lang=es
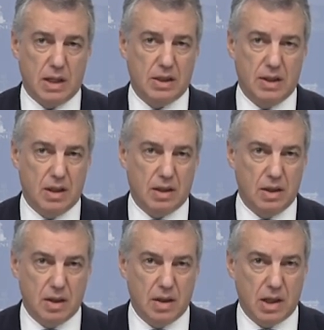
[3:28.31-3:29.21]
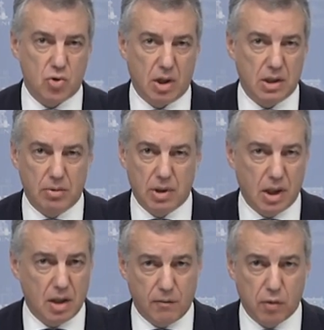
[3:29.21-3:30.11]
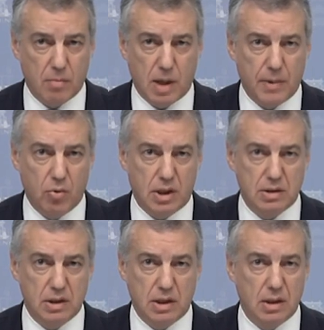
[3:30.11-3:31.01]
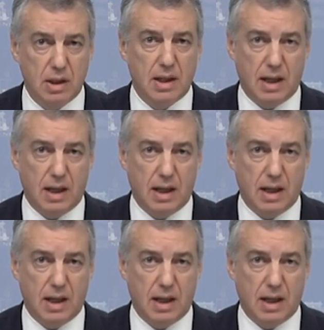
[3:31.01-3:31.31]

a tener que iniciar su actividad de forma paulatina